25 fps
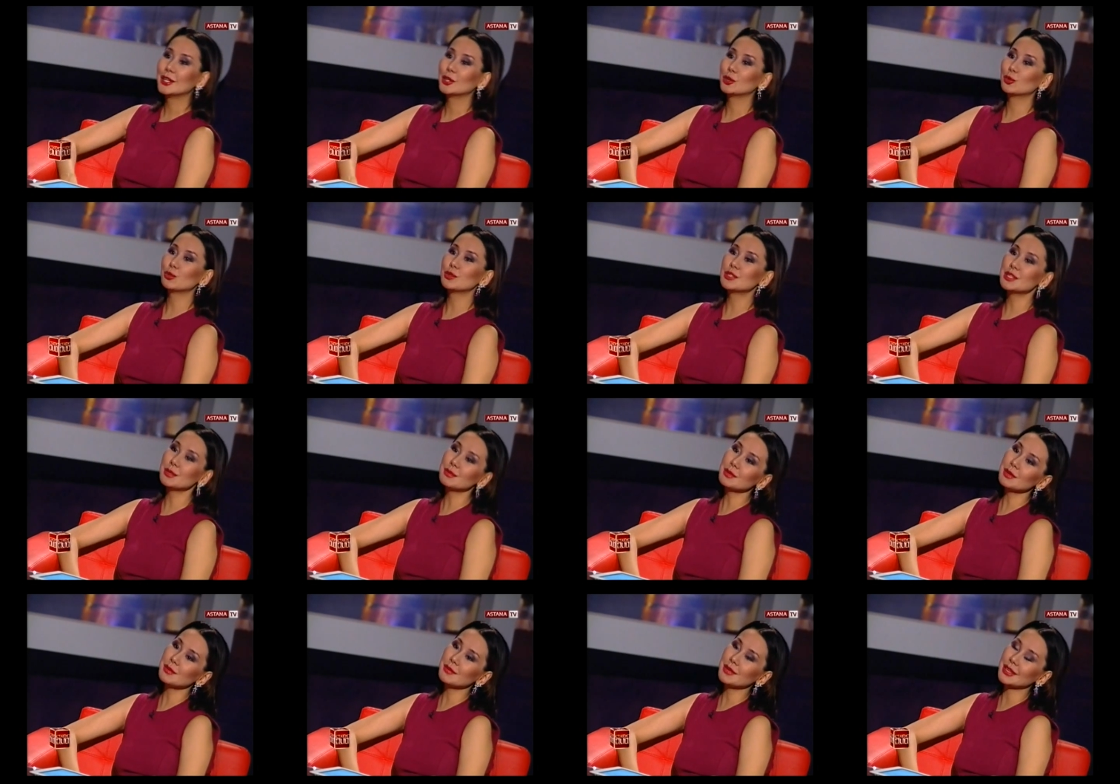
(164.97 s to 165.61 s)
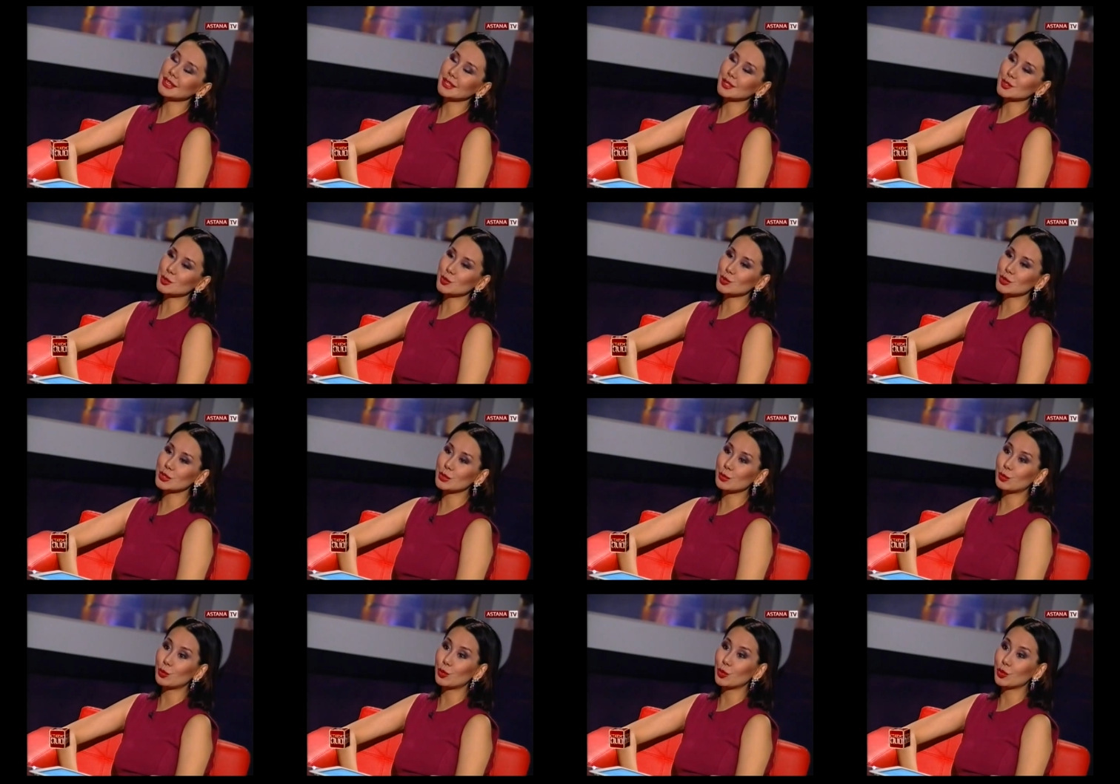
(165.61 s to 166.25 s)
Но, тем не менее,
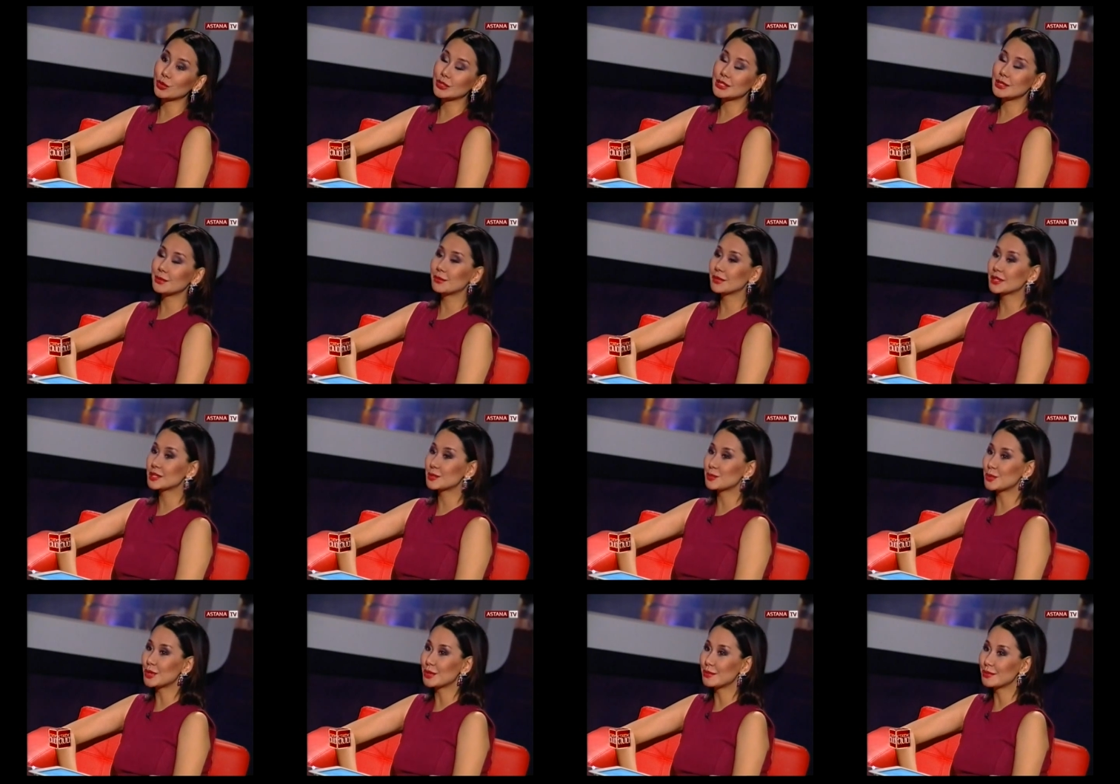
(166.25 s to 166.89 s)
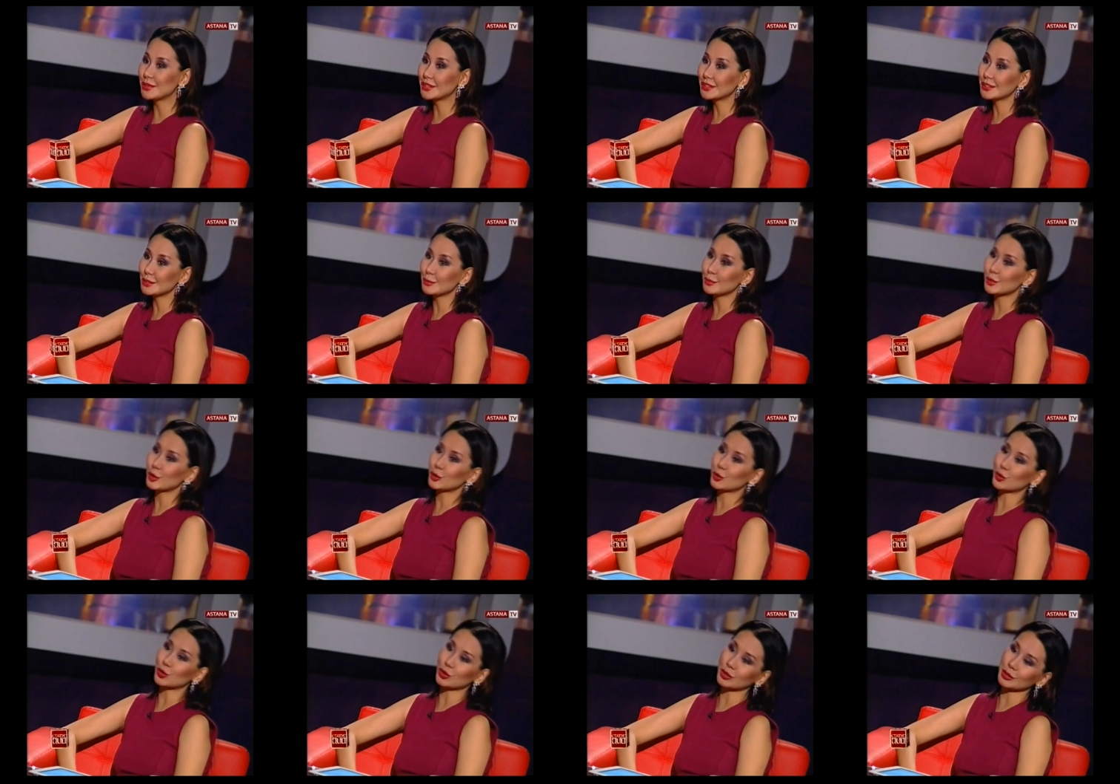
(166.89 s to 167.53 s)
судя по тем экспериментам,
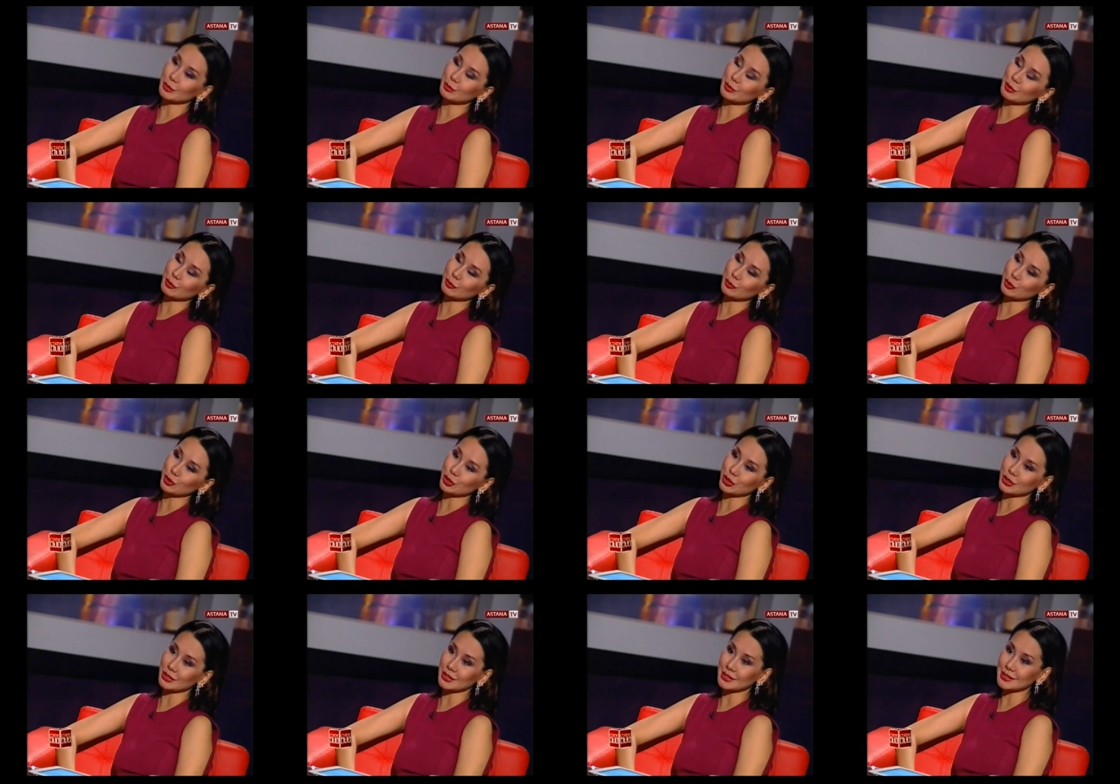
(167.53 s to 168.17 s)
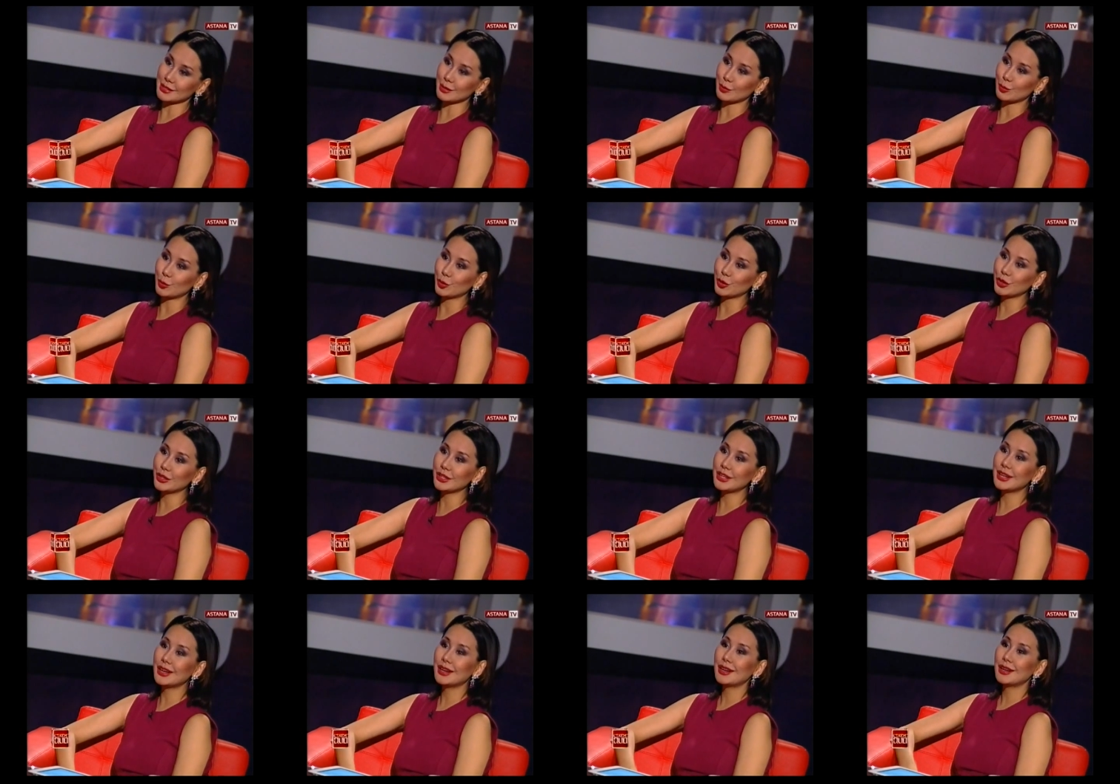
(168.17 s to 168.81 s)
которые ты проводишь над
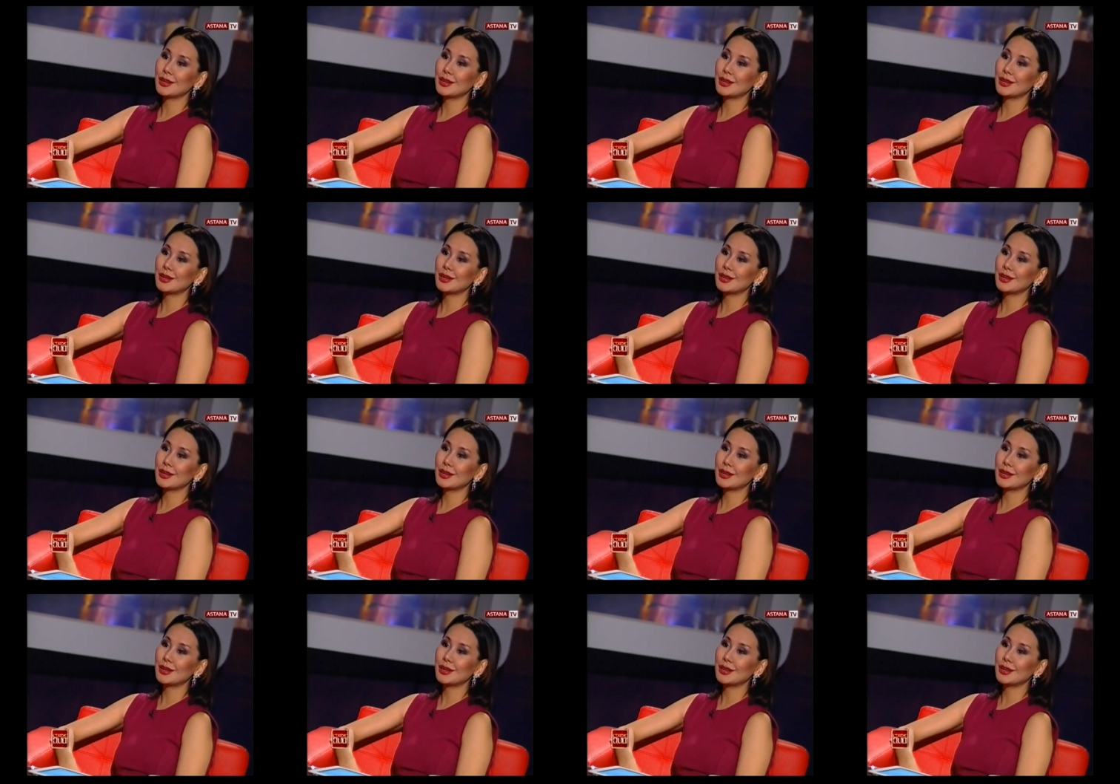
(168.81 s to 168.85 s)
собой,